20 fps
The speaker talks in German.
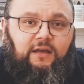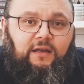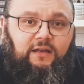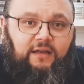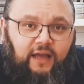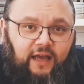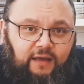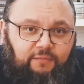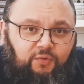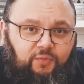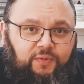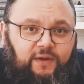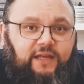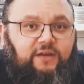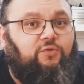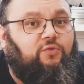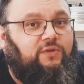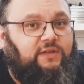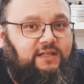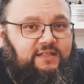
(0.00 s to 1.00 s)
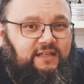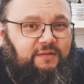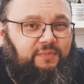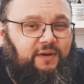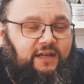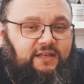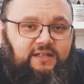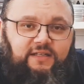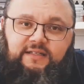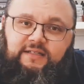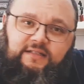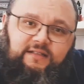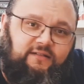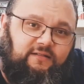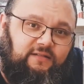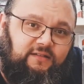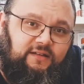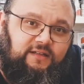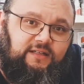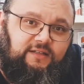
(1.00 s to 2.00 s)
der Republik und der
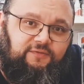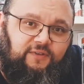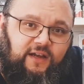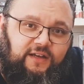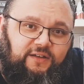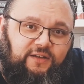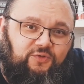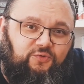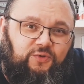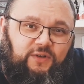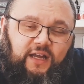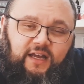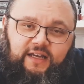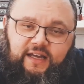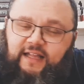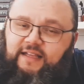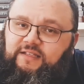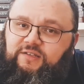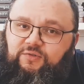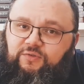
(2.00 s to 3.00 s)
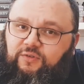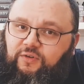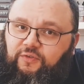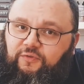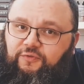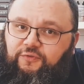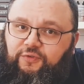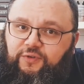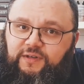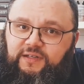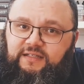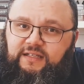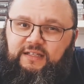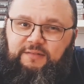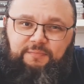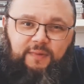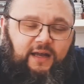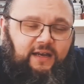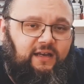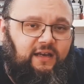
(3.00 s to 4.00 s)
Separatisten ist vielleicht eine gute Ergänzung für dieses
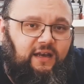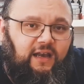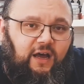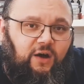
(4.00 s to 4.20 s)
Bundle.